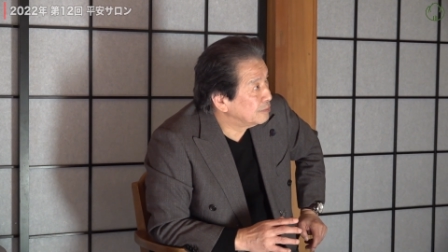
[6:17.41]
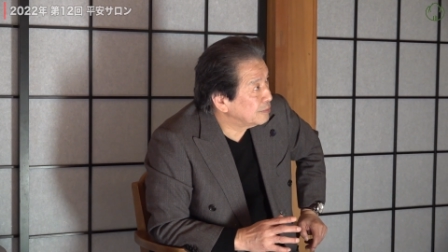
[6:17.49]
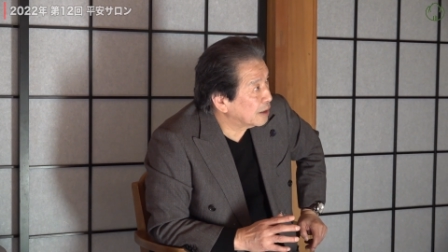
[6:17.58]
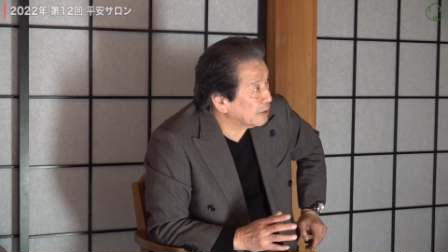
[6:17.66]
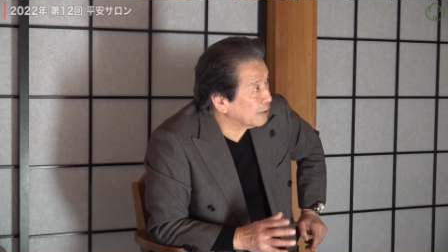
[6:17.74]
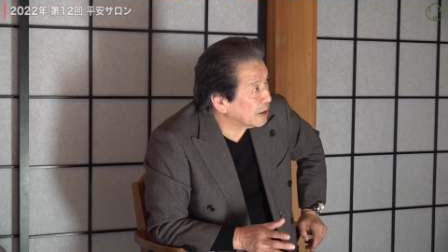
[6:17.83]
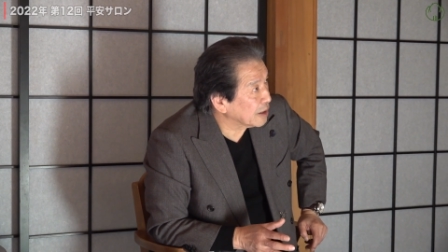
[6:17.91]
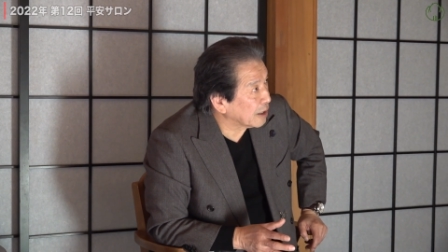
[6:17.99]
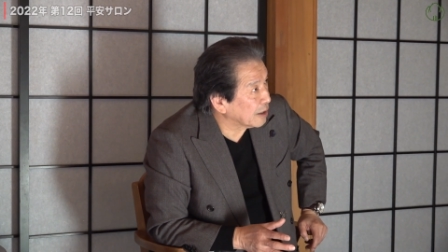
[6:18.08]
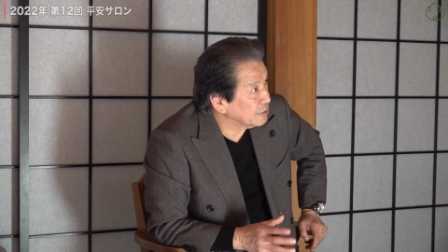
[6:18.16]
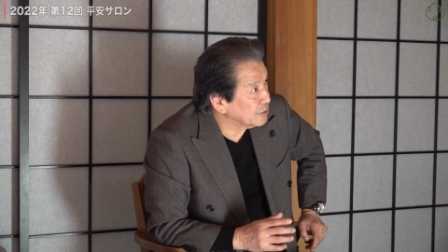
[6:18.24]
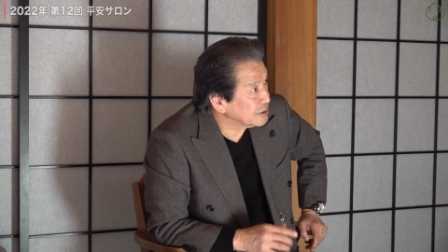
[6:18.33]
我々
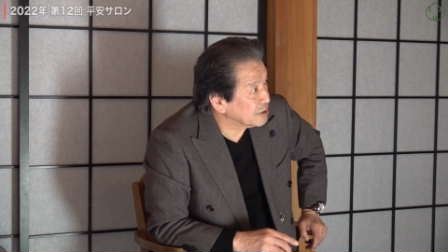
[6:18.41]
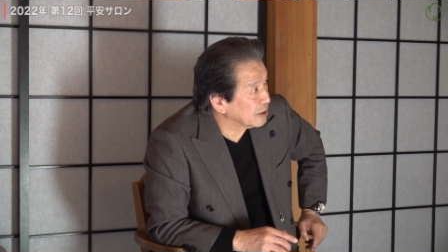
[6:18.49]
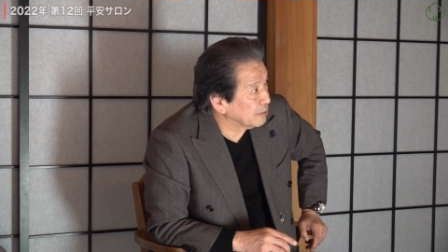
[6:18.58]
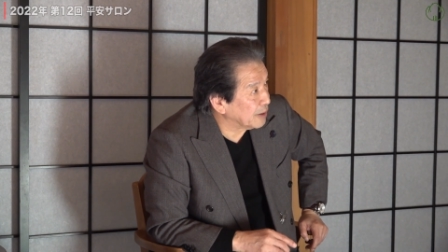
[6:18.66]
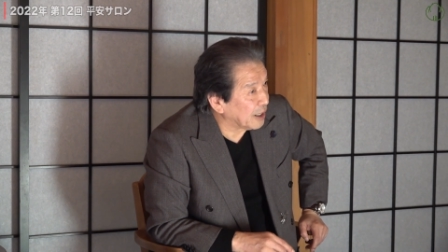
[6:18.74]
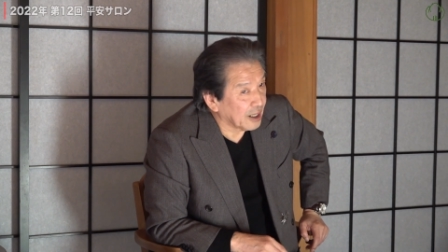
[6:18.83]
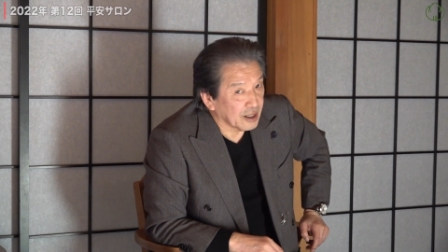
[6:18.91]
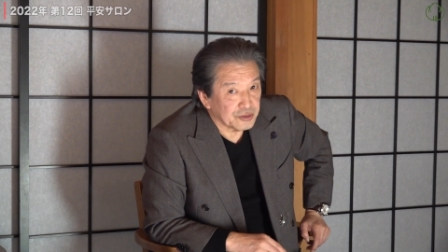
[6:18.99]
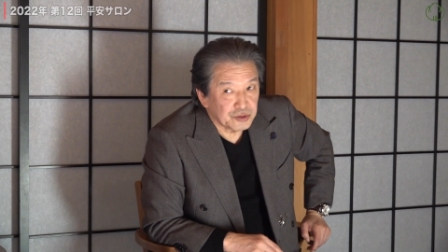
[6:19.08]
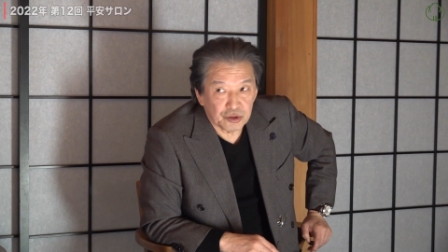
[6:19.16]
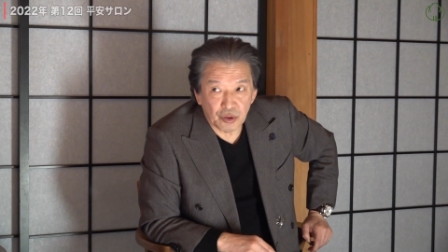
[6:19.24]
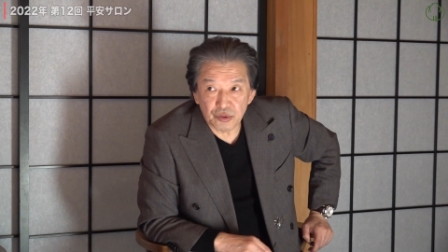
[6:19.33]
から言わせれば
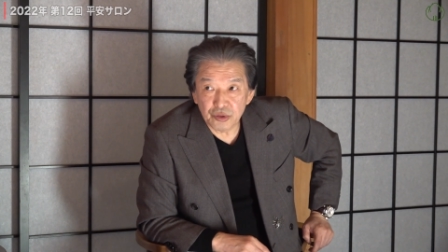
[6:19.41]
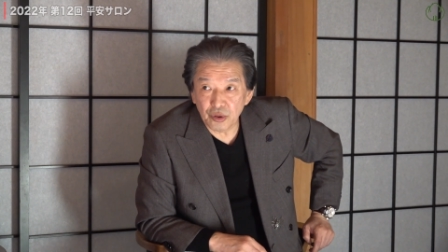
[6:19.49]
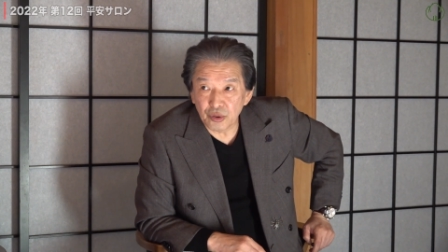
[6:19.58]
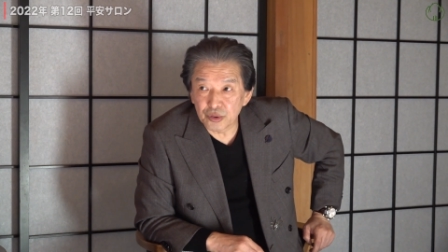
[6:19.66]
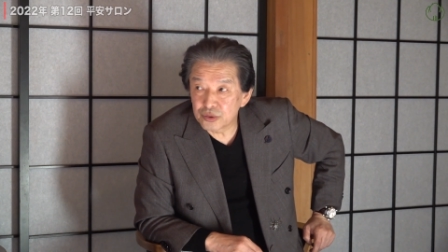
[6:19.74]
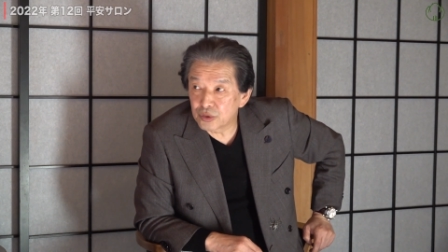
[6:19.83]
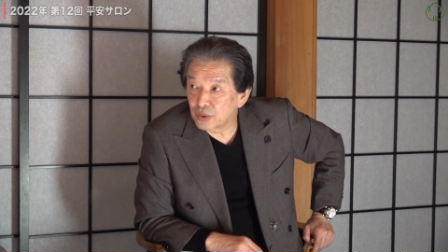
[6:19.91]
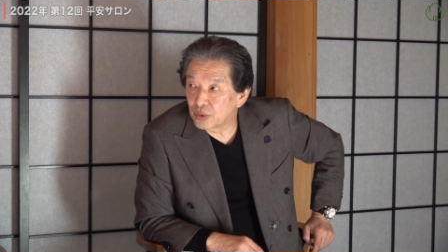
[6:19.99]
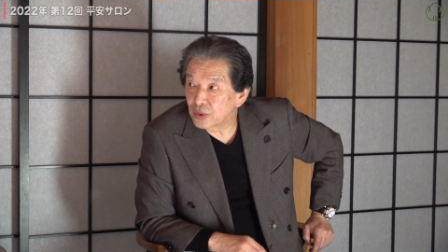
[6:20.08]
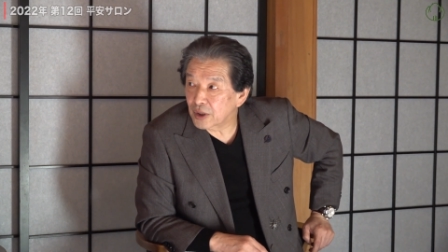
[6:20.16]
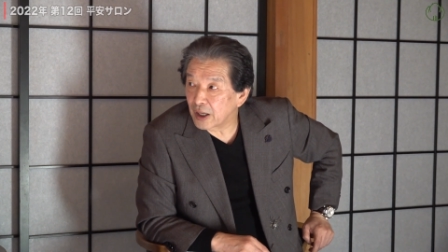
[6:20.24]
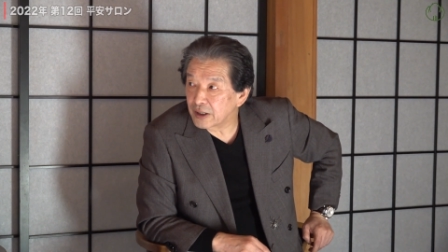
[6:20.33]
日本の本当
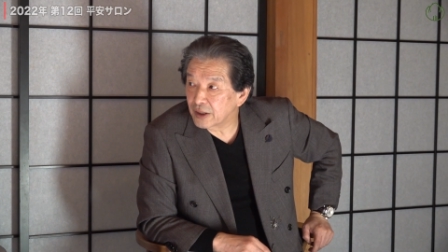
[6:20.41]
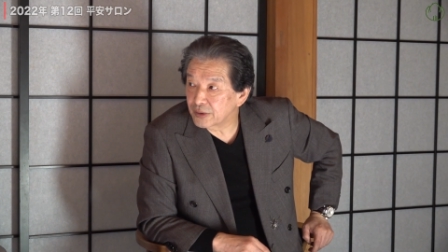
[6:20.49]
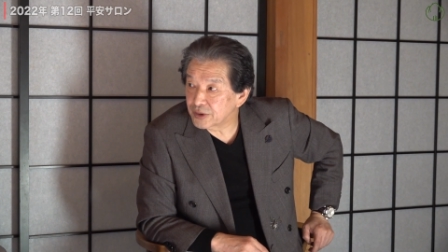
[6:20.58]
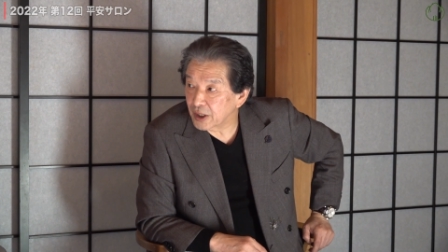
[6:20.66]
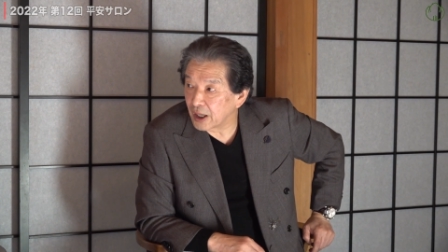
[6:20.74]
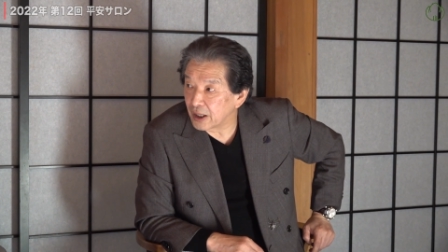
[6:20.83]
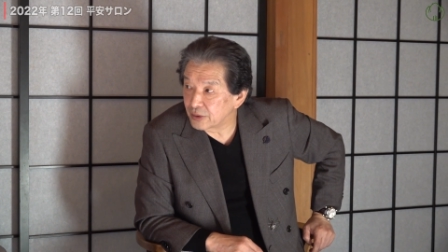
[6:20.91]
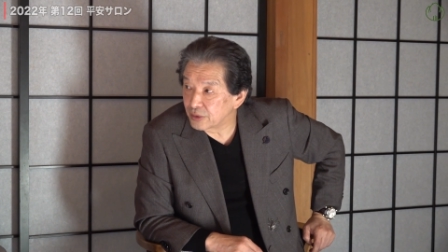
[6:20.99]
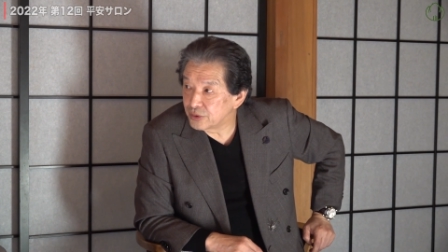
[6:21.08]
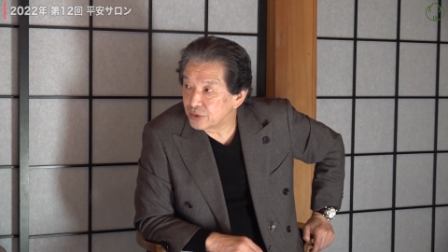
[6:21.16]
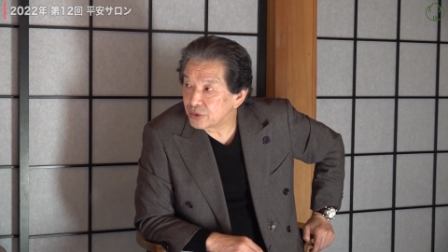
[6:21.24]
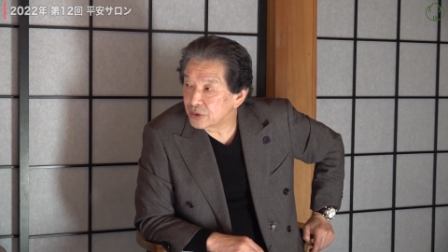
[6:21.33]
の絵画の世界
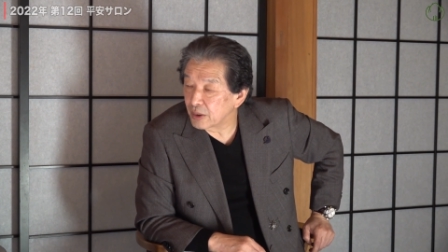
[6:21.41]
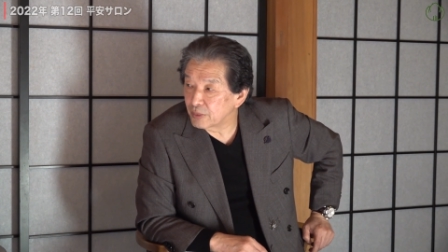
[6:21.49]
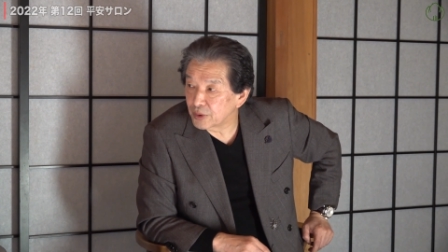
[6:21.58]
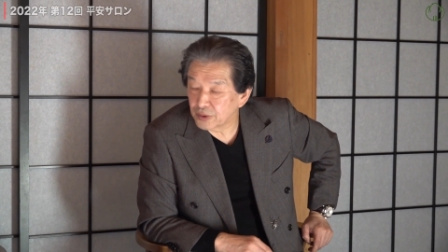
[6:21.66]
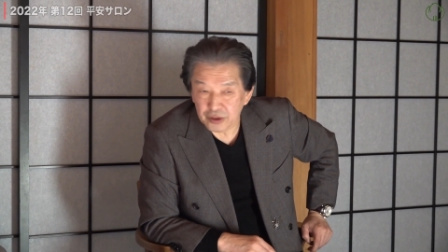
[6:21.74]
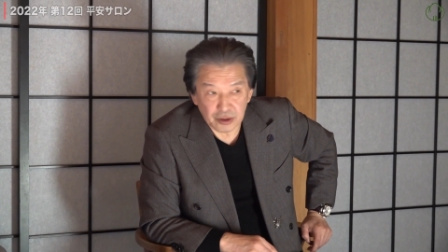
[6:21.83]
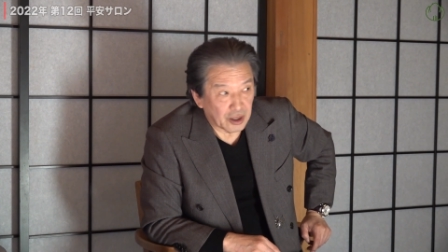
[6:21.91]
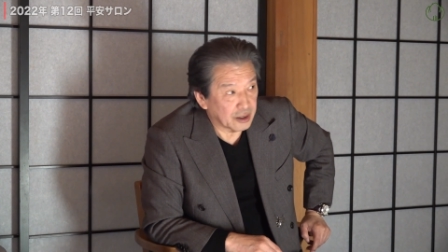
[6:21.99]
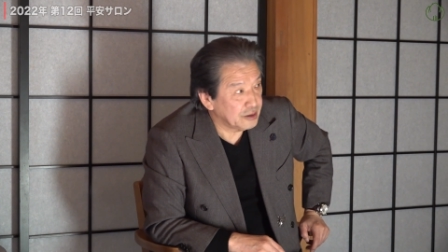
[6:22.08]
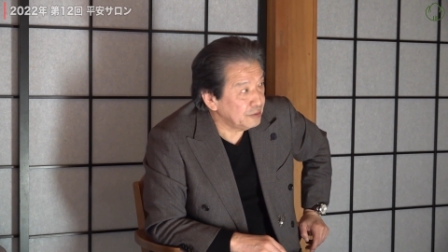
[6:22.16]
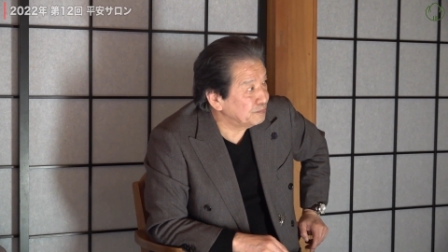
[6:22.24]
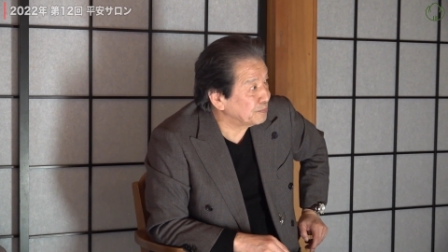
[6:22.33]
の優秀なものっていうの
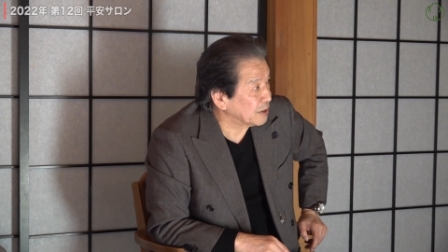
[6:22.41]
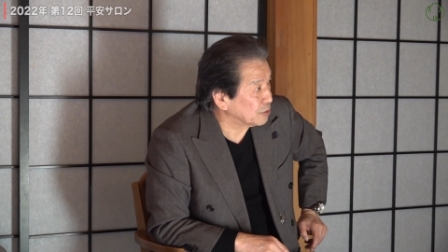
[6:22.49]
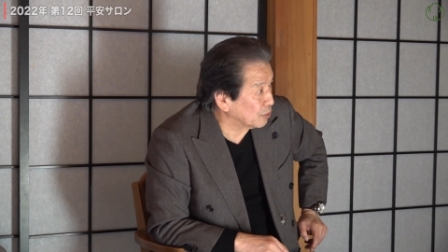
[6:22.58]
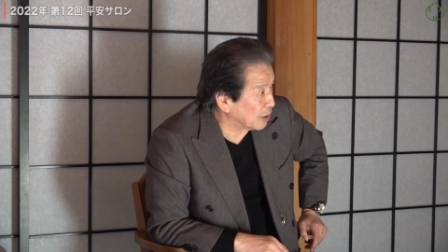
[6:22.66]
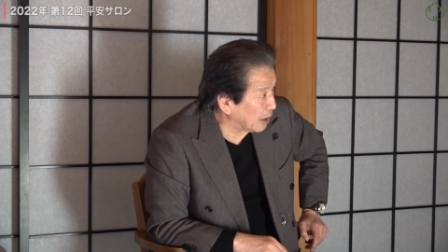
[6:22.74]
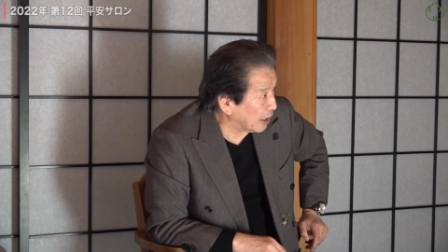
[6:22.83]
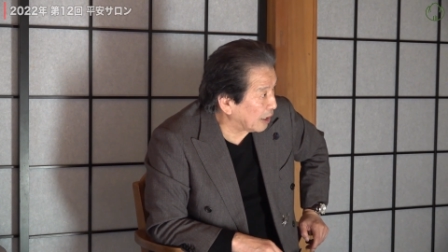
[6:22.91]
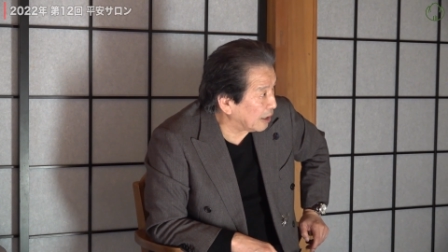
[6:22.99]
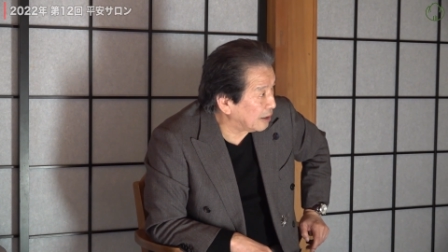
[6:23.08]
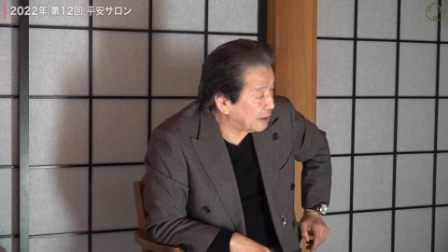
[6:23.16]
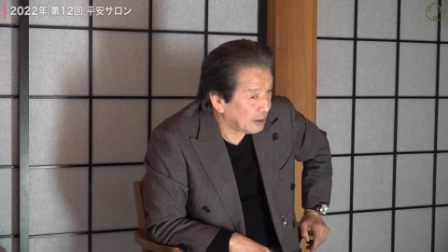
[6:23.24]
はリンパとか